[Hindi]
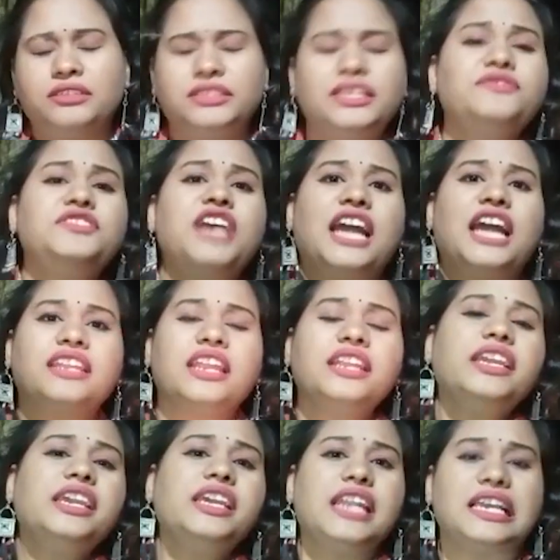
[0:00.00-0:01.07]
सिर्फ झारखंड
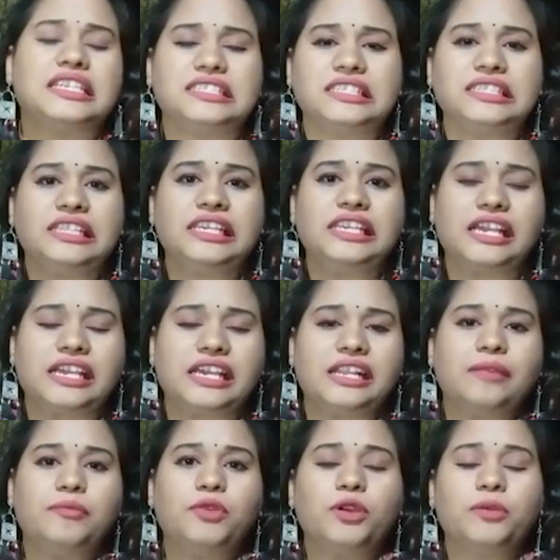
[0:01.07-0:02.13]
की ही राजनीति की अगर
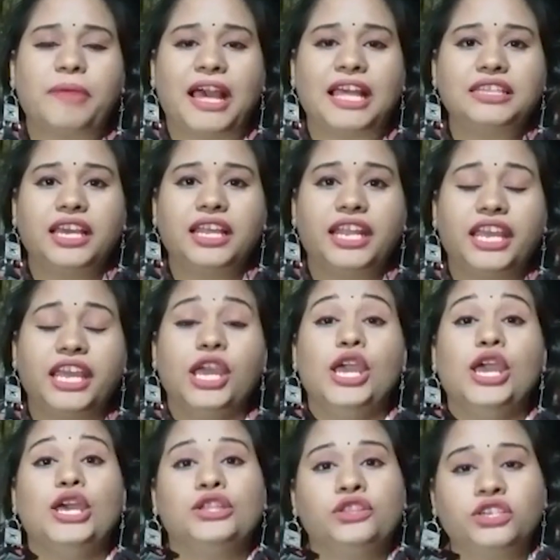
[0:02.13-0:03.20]
हम लोग बात करें
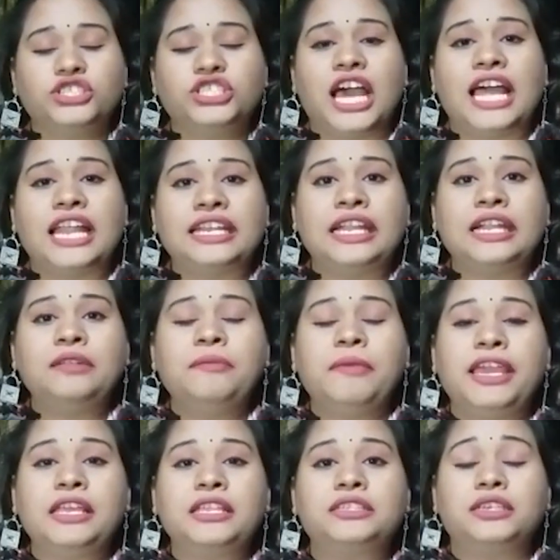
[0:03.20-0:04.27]
तो झारखंड
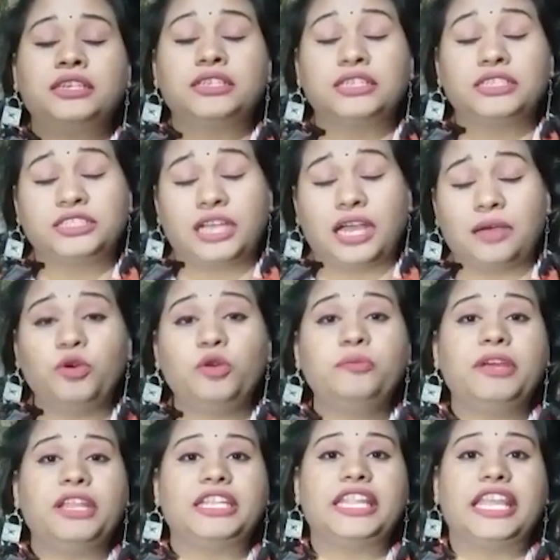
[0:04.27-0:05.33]
में
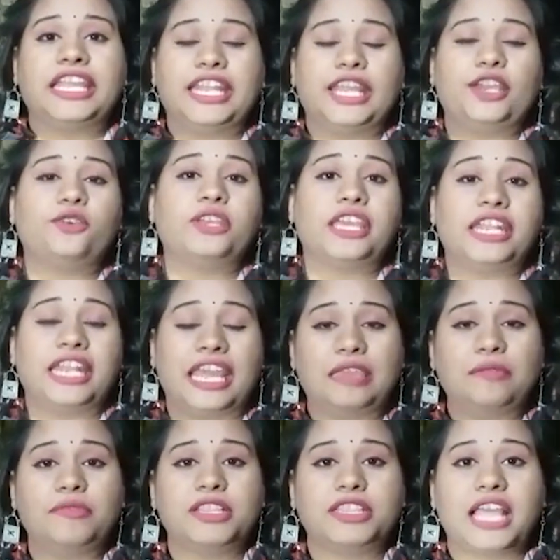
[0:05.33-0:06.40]
अमूमन देखने को ये नहीं
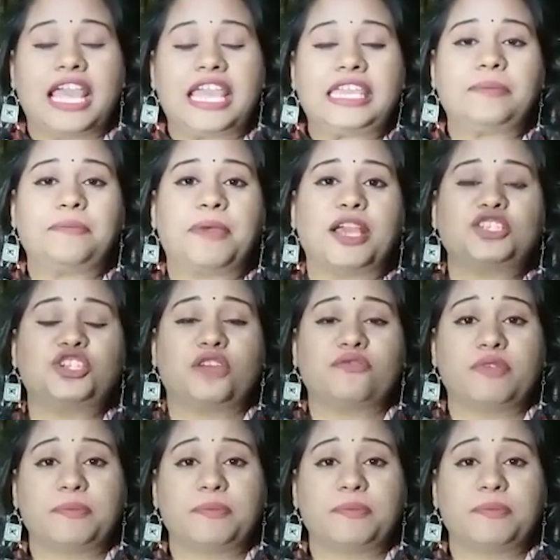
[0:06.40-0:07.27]
मिलता है कि पक्ष और